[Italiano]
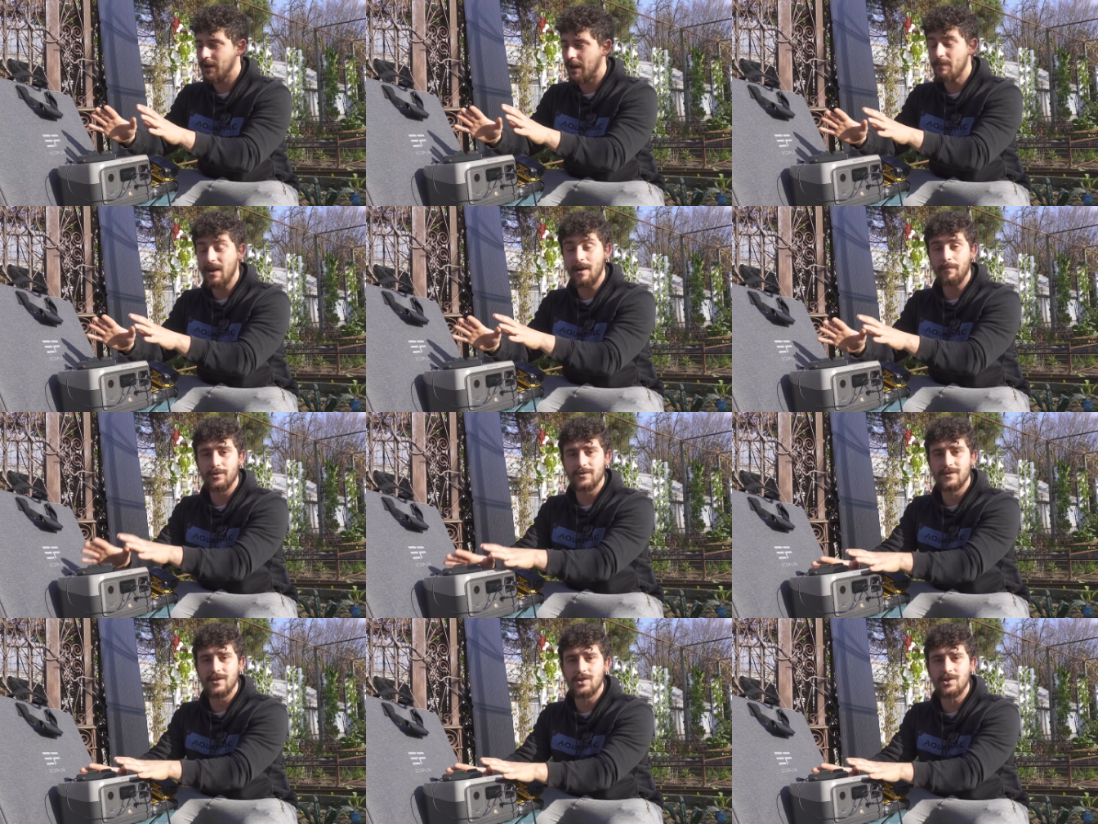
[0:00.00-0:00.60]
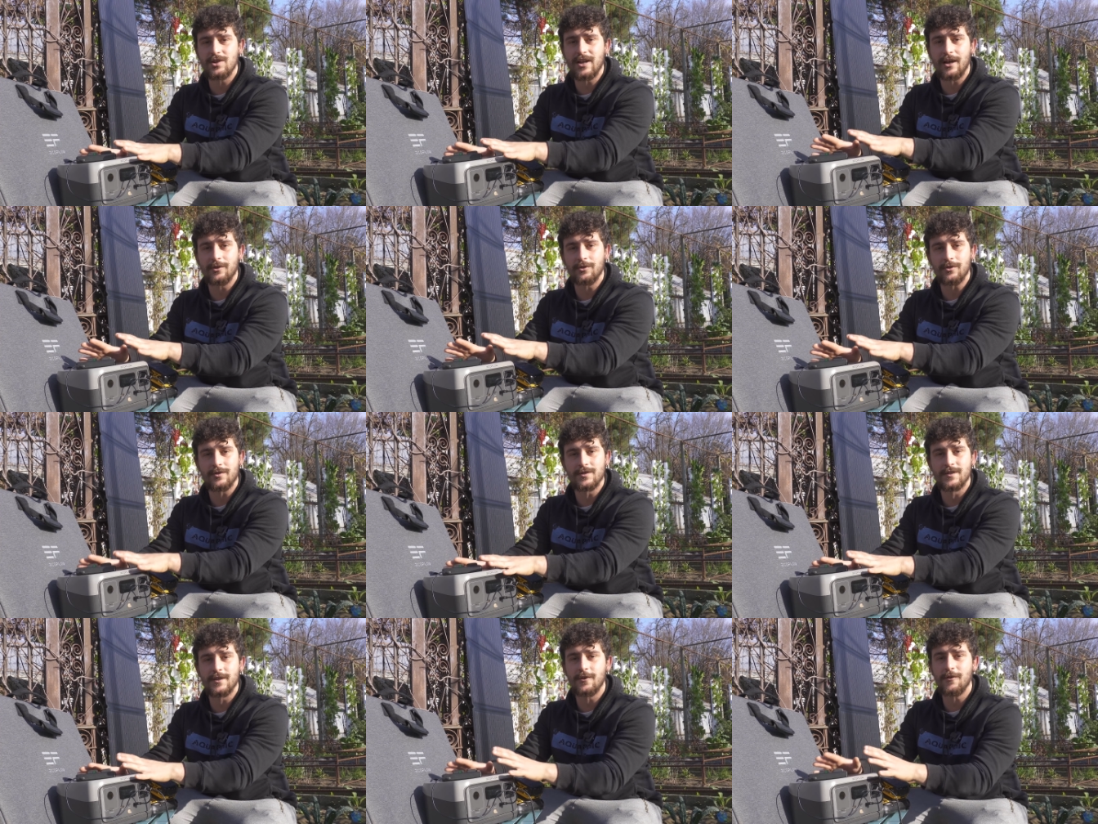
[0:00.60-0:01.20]
l'abbiamo
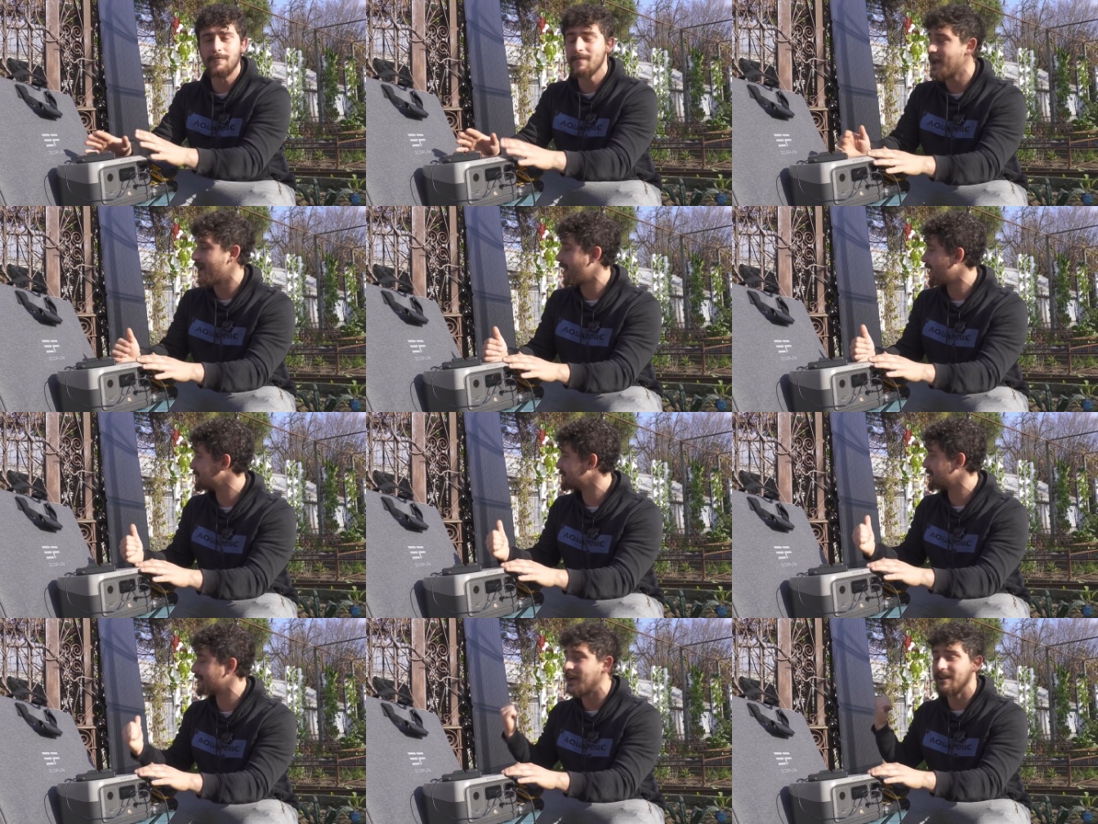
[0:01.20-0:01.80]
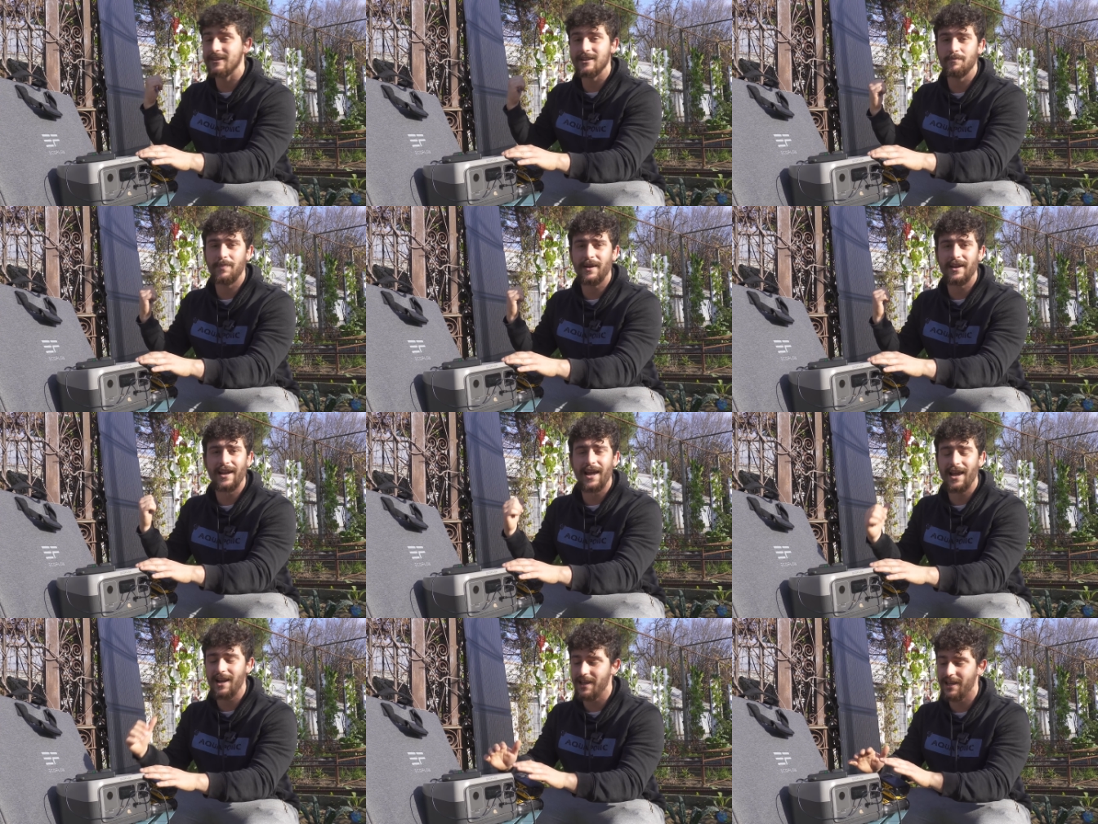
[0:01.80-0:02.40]
posizionato così com'è, attaccato i
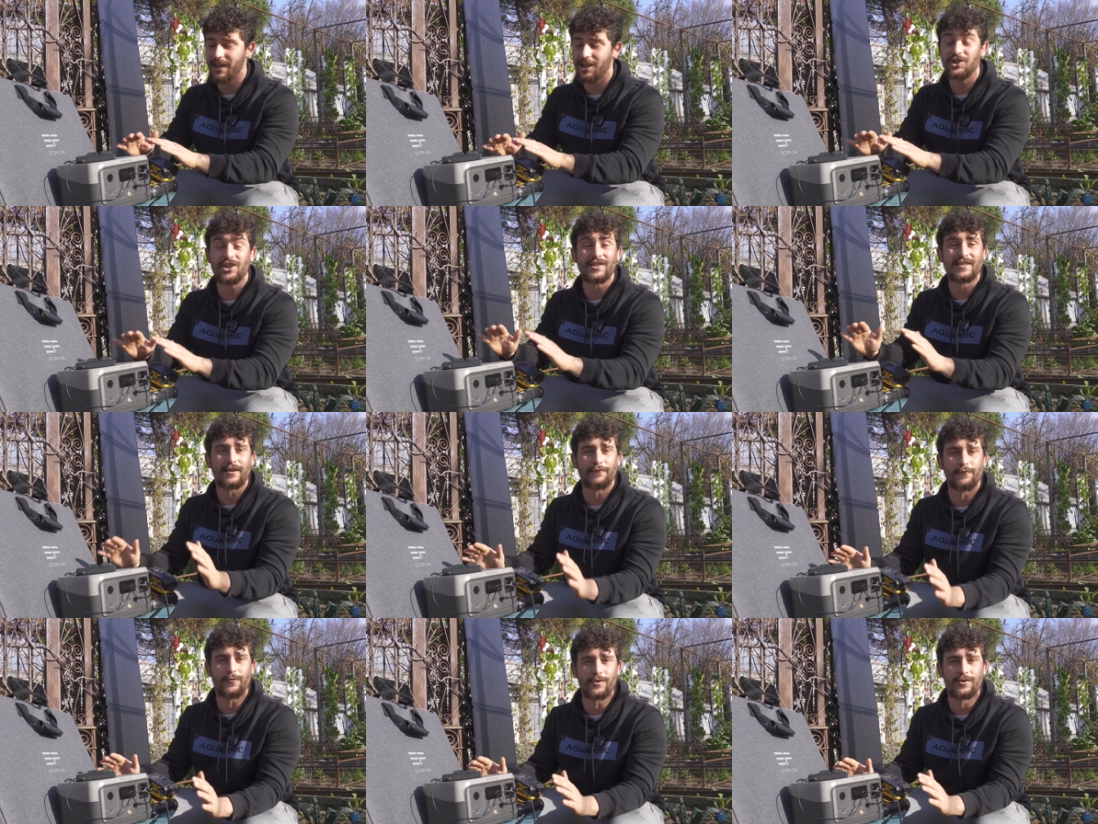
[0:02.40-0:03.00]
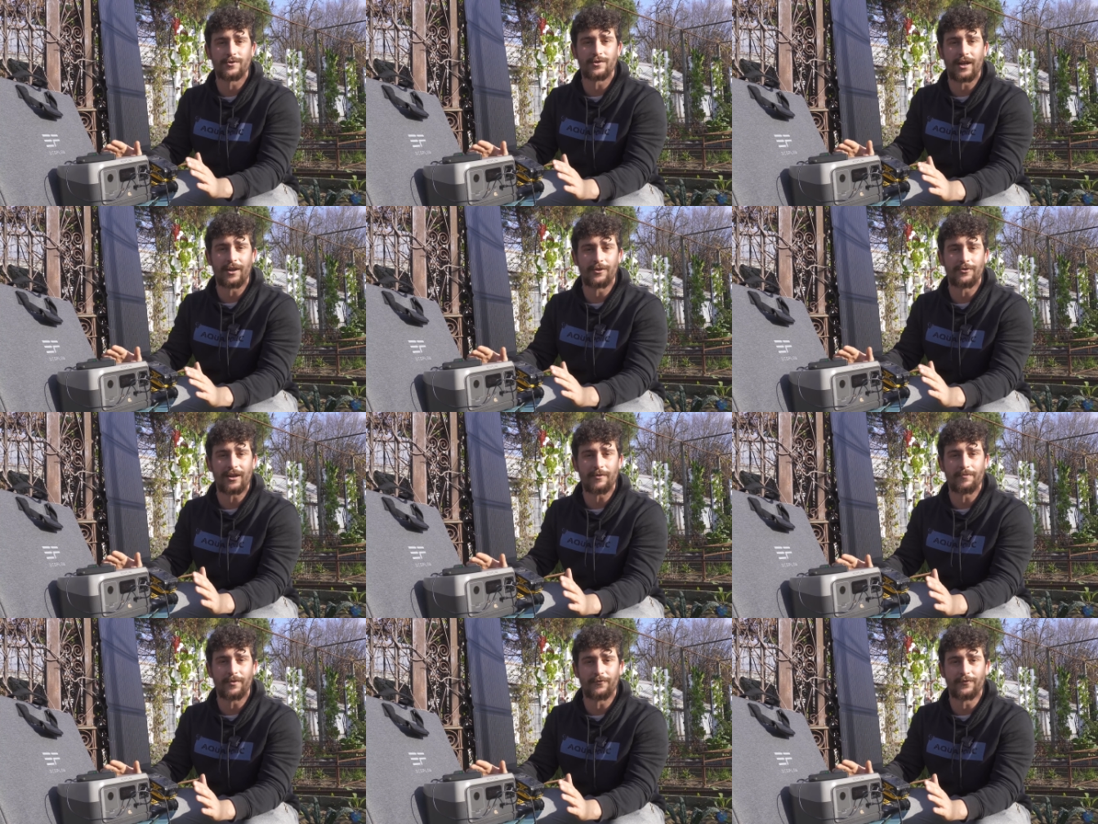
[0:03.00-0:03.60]
pannelli e già sta
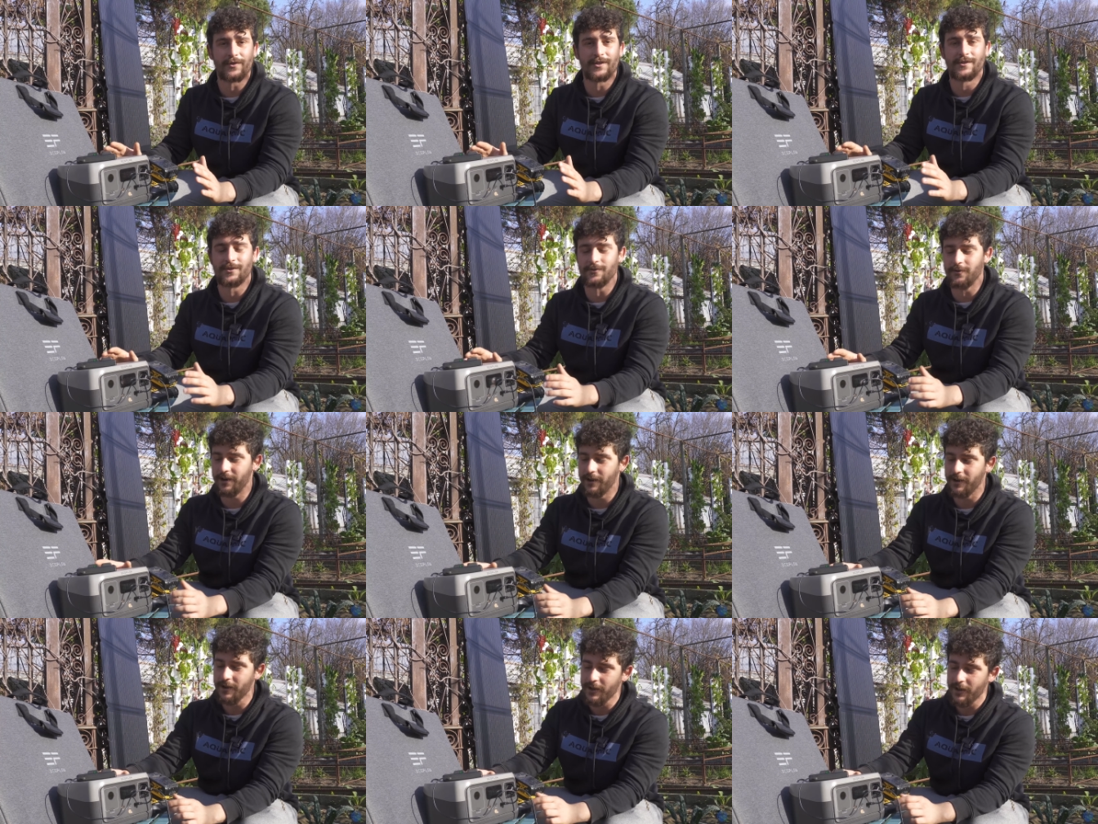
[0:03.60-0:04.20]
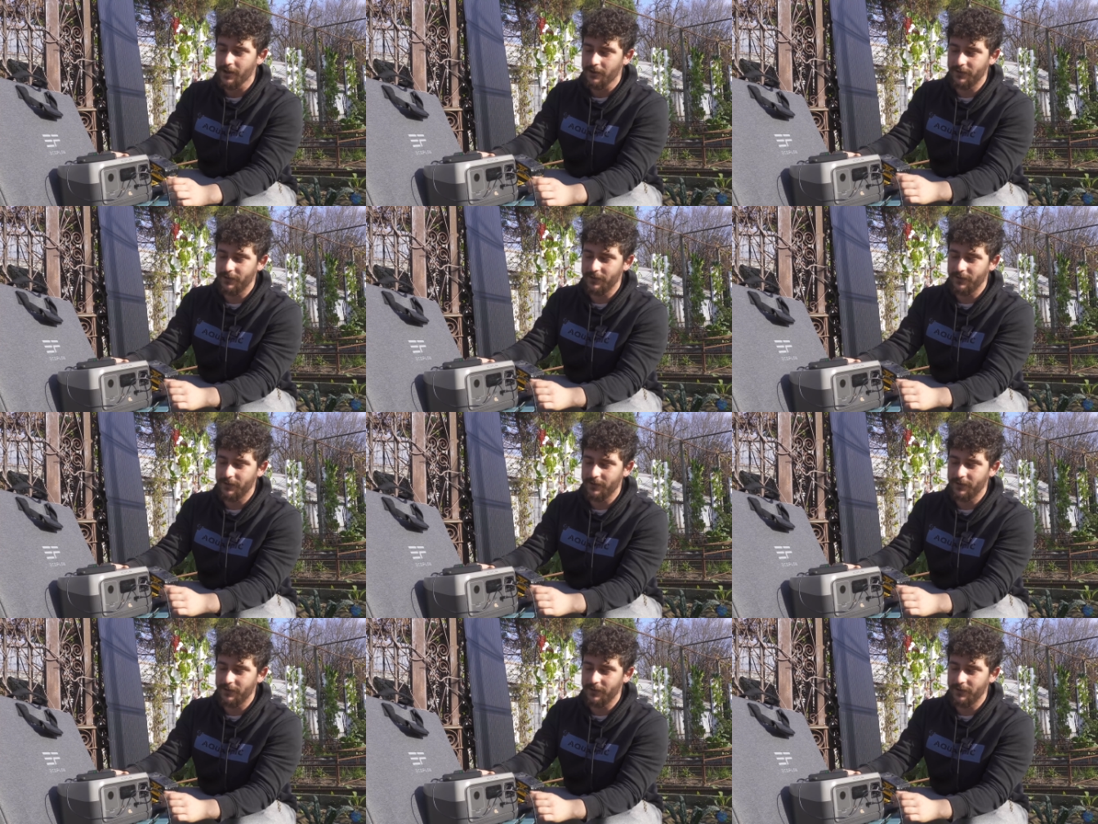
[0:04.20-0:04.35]
funzionando alla perfezione.